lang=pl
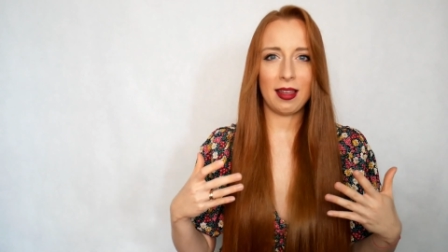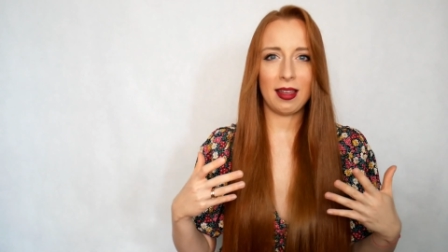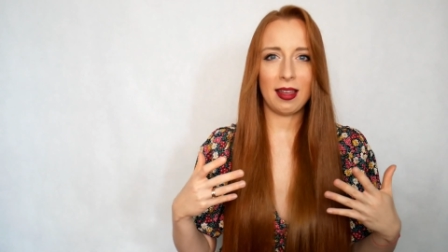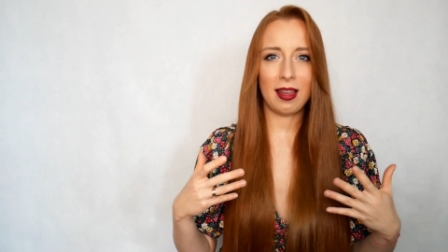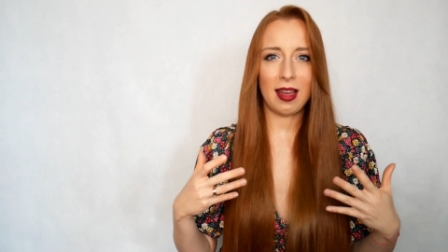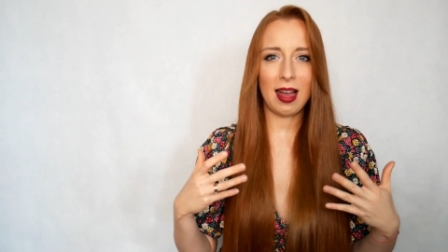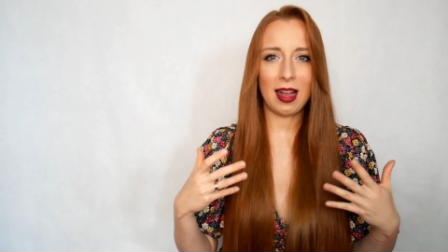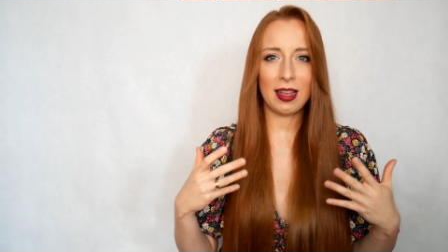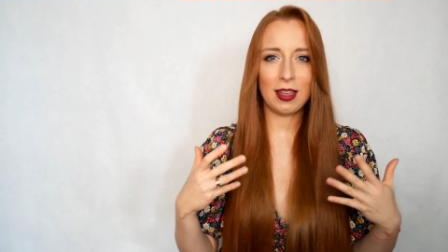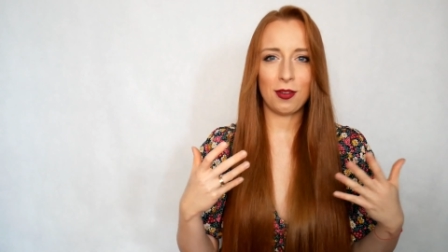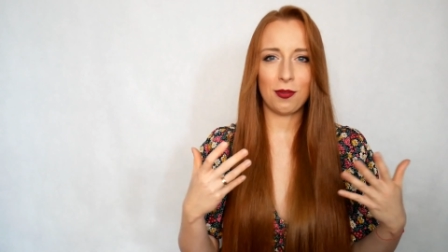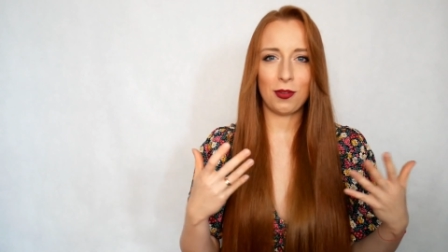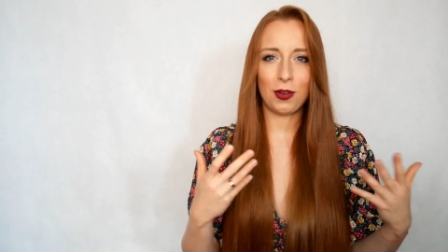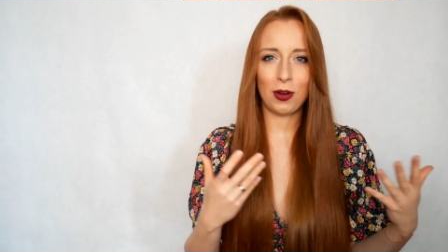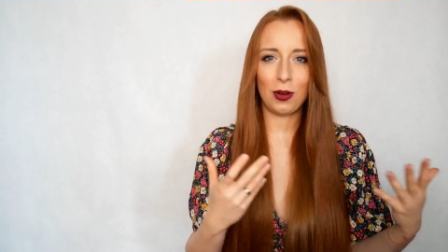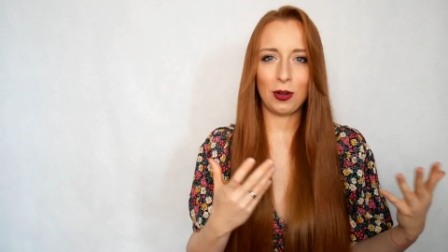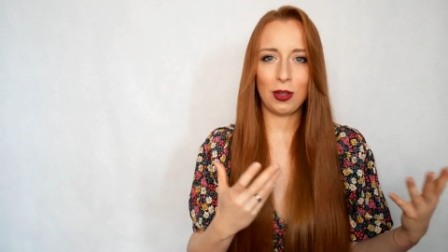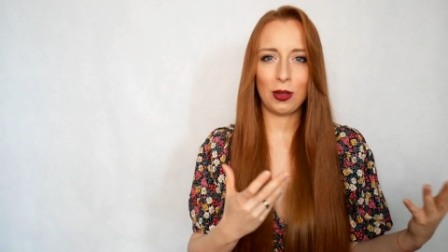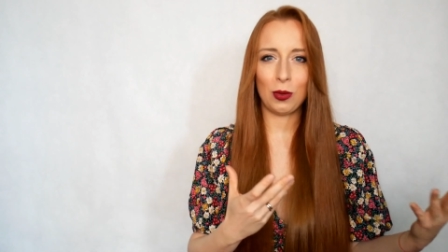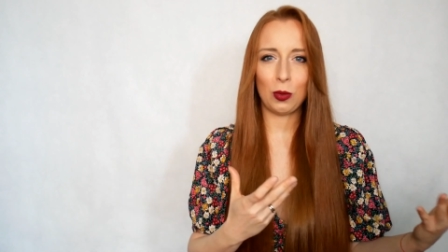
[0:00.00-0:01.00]
y, ani w
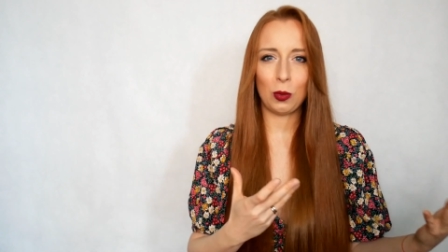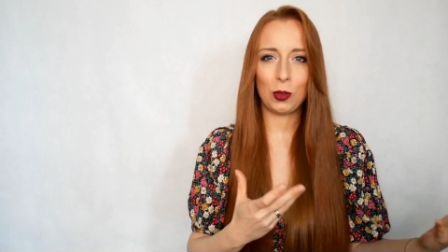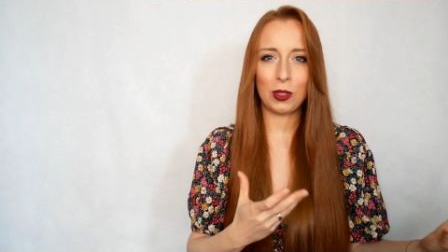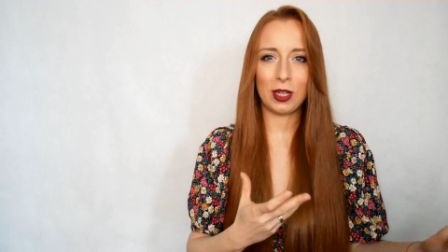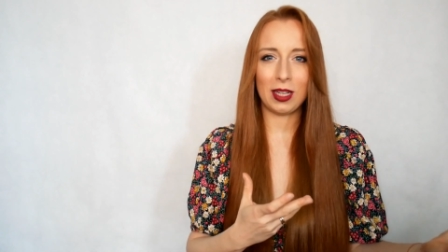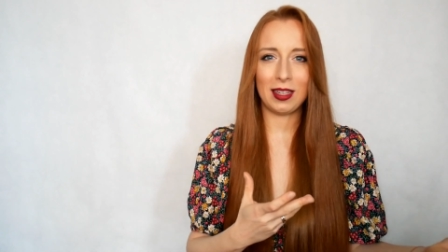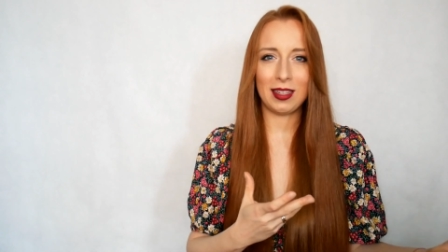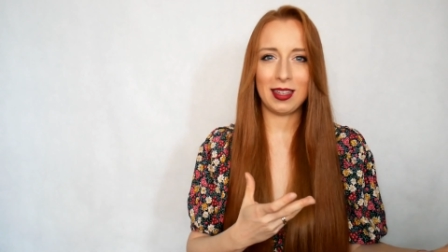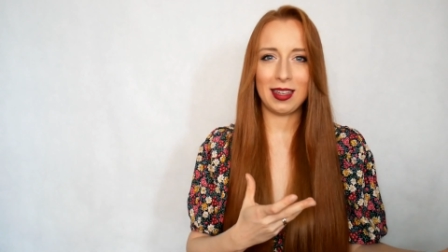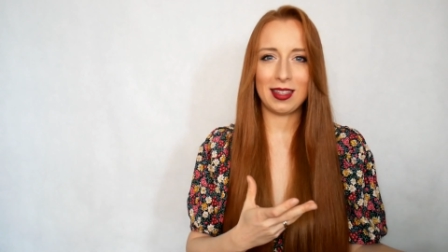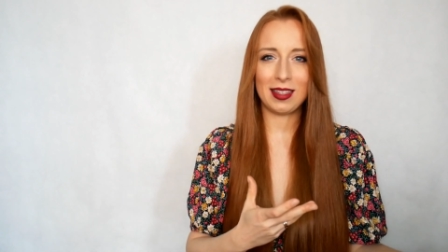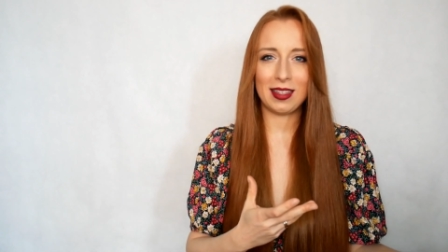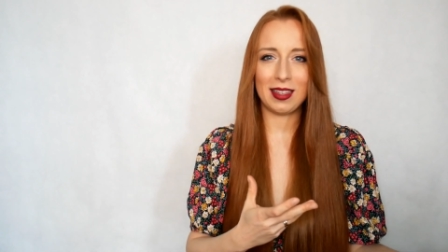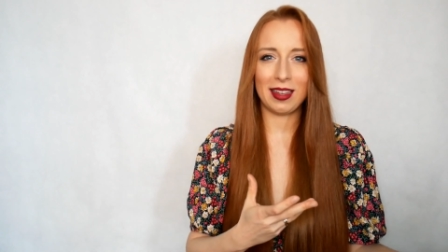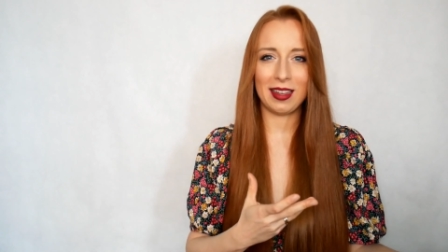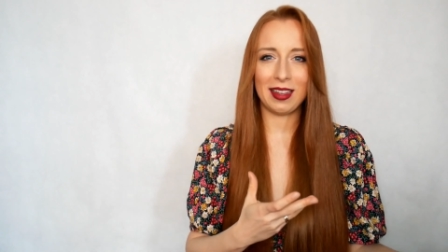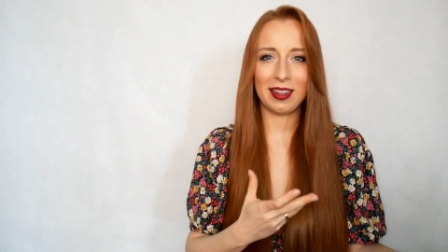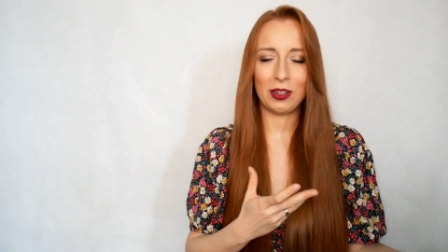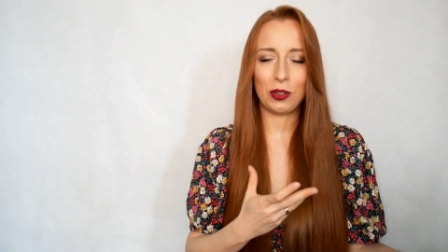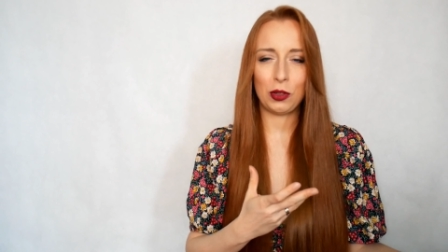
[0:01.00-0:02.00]
roli
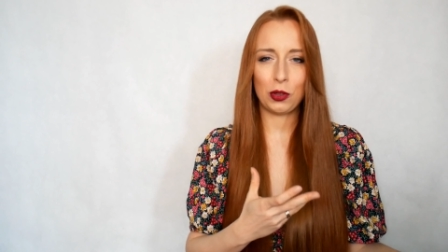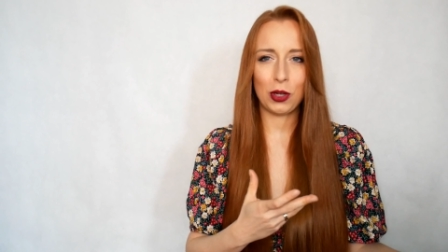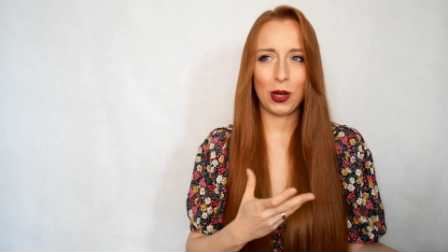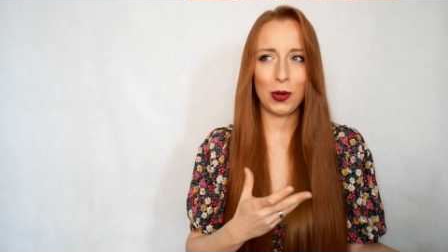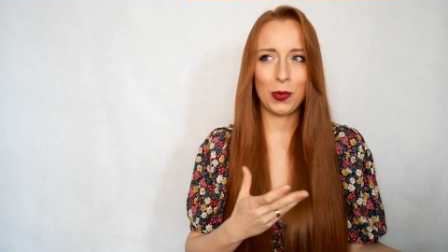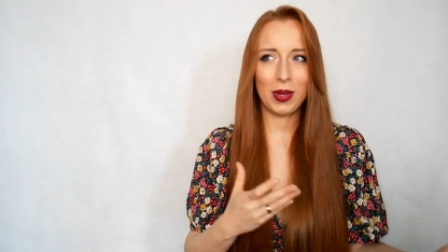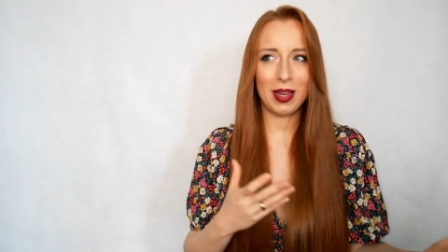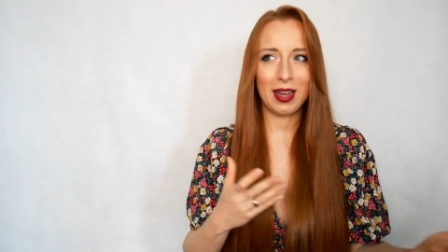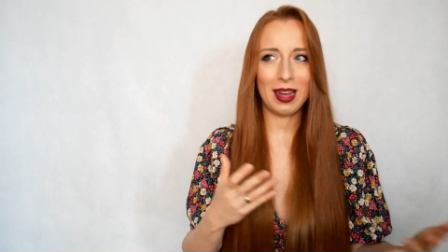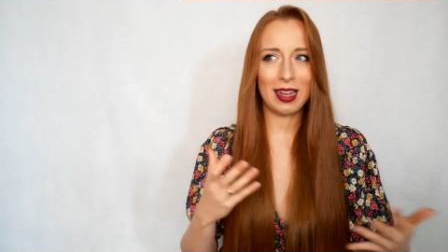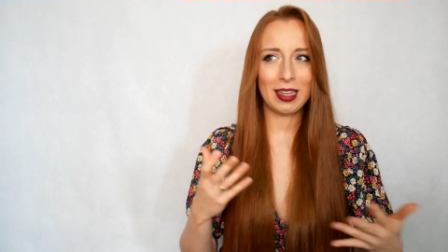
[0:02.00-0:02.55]
uczennicy szkoły,